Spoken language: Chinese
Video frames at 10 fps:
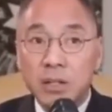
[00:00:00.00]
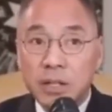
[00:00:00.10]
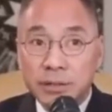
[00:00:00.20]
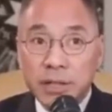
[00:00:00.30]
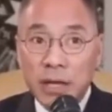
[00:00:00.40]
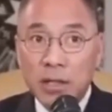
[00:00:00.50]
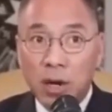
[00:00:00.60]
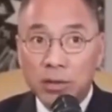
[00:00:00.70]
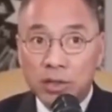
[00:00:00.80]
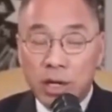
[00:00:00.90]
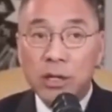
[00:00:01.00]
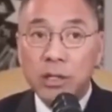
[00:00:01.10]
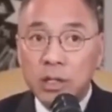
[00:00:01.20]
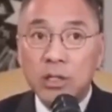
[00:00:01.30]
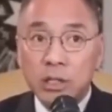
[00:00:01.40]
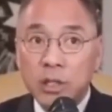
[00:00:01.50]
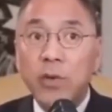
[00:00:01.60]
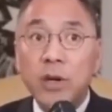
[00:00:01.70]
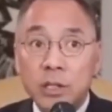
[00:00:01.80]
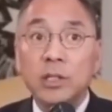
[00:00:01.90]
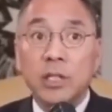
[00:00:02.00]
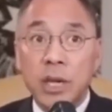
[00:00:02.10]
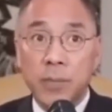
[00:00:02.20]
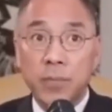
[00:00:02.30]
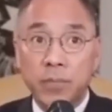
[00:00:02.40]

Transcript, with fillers: 第三条，整个西方世界